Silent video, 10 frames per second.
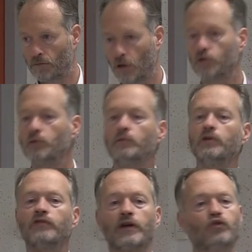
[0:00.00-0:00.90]
Alors normalement,
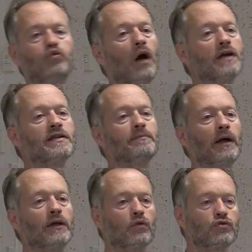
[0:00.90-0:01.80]
il devrait être tout rasé
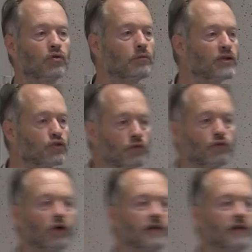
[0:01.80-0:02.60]
par l'érosion, mais il se trouve que